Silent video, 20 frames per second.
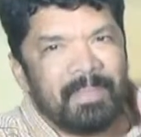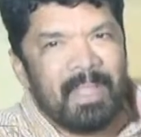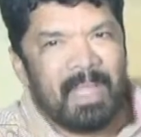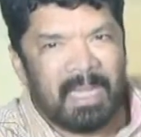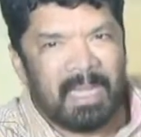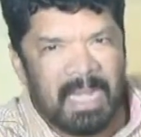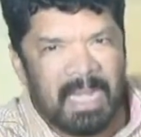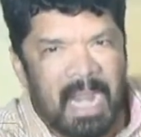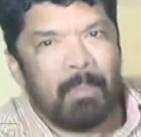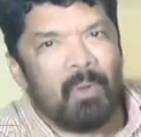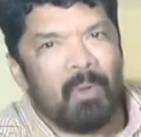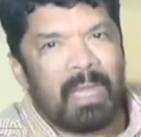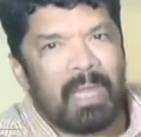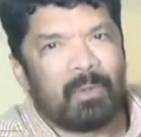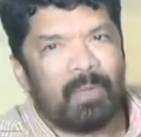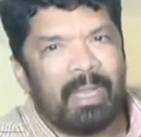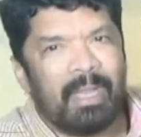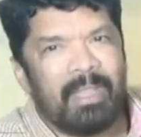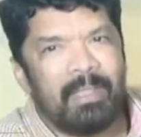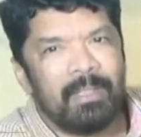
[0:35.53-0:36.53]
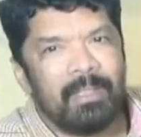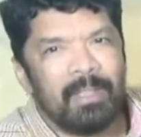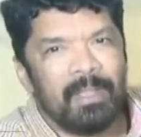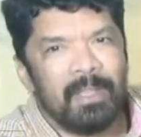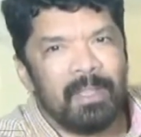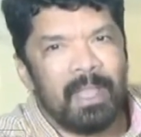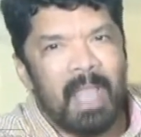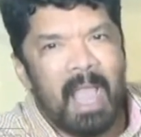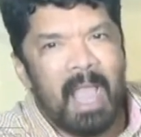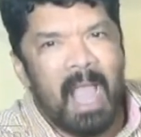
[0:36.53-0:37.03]
రాముల వారి గుడి
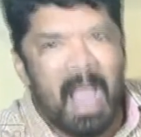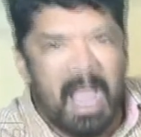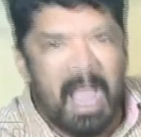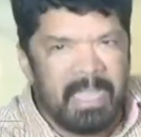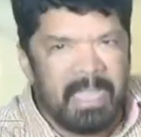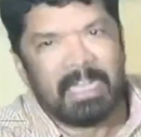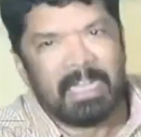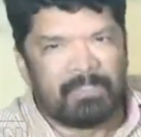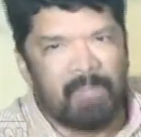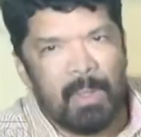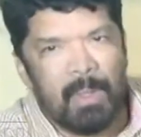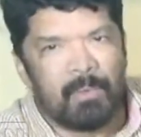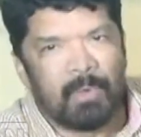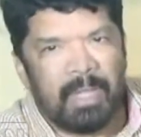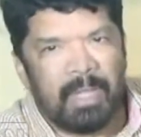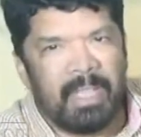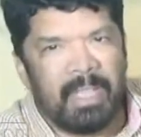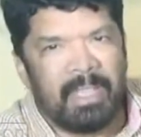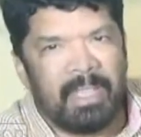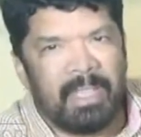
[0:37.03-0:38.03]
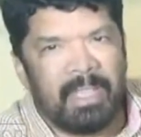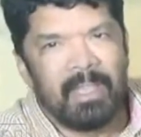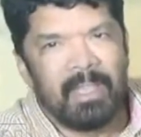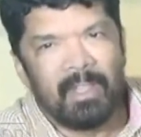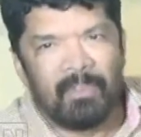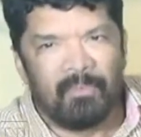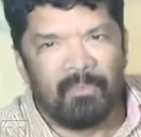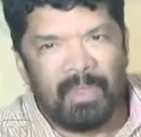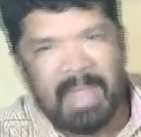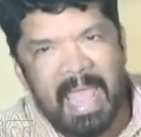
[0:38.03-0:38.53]
ఆంజనేయ స్వామి గుడి
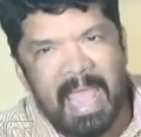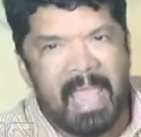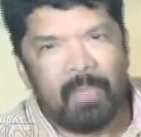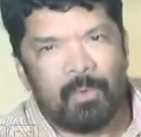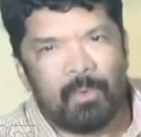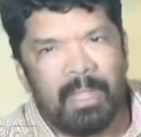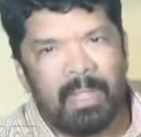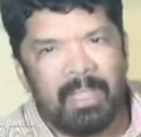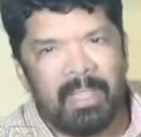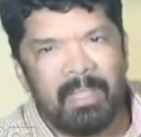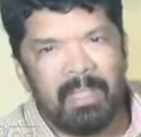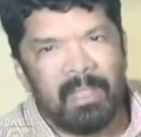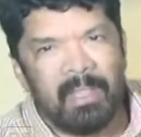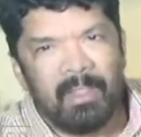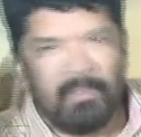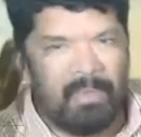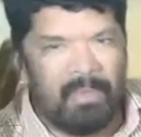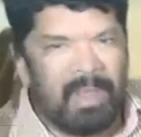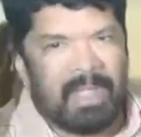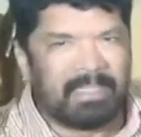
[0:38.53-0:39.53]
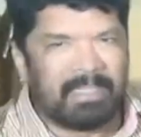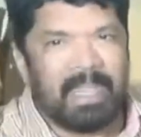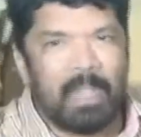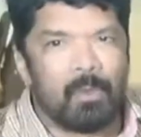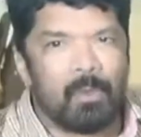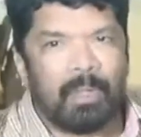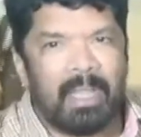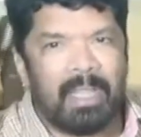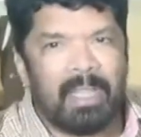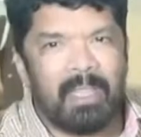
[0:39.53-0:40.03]
వినాయకుడి వెంకటస్వామి
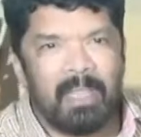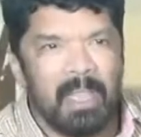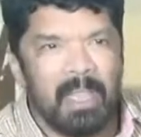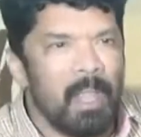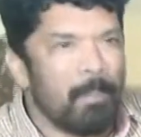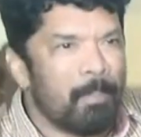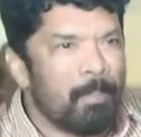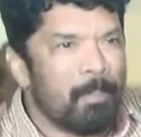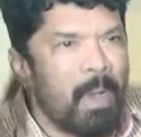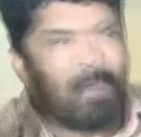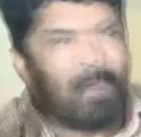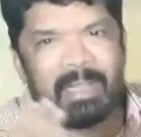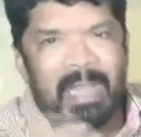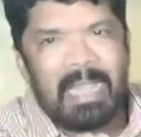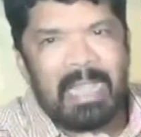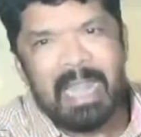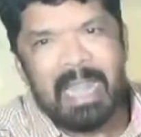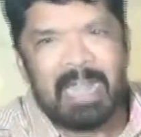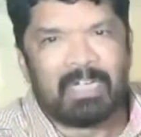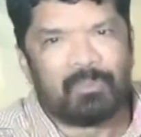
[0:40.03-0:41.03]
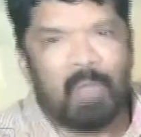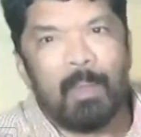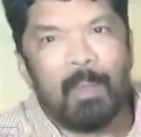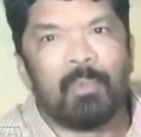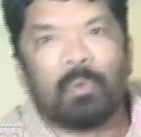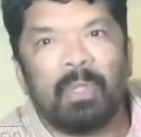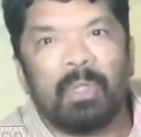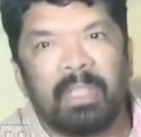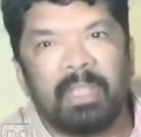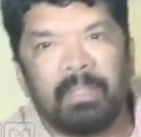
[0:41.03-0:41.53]
గుడి పవన్ కళ్యాణ్ స్వామి
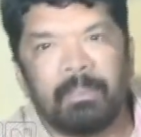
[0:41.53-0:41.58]
గుడి